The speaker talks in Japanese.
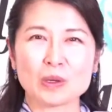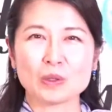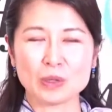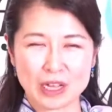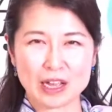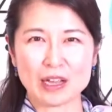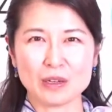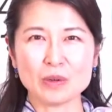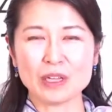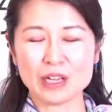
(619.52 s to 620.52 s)
トネ
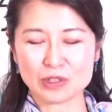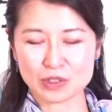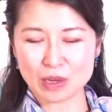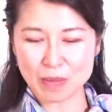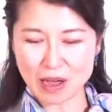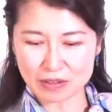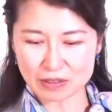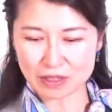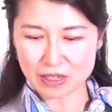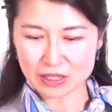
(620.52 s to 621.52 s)
の犬種でもあ
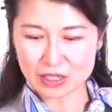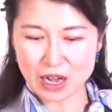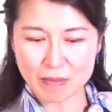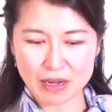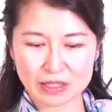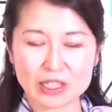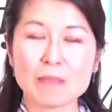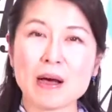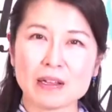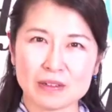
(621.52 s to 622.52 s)
る
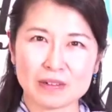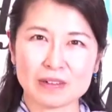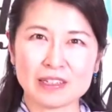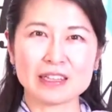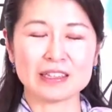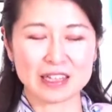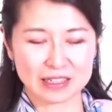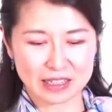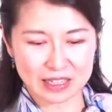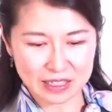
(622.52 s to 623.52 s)
ジャーマン・シェパードだった
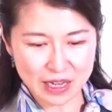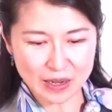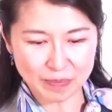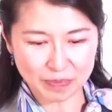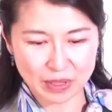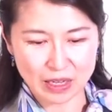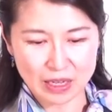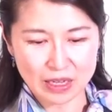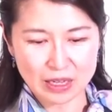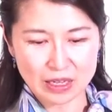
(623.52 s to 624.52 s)
んですね。
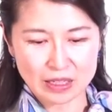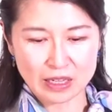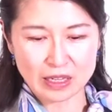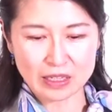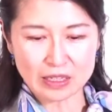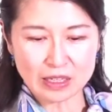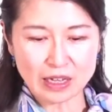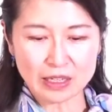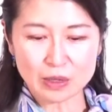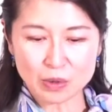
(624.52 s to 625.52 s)
で、近
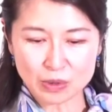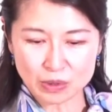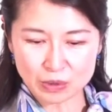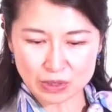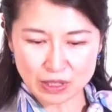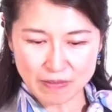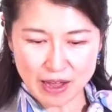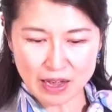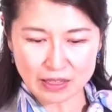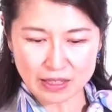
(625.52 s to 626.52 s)
代以降において
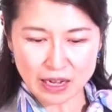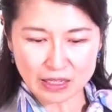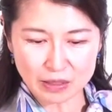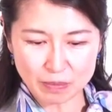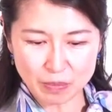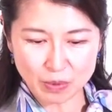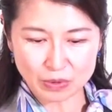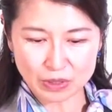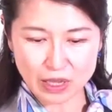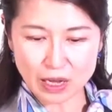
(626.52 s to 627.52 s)
は大日
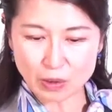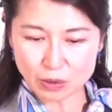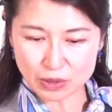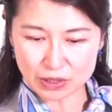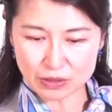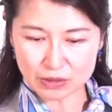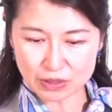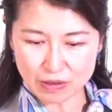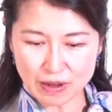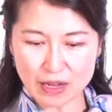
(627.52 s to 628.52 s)
本帝国陸
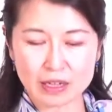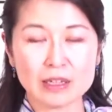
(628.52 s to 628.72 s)
軍では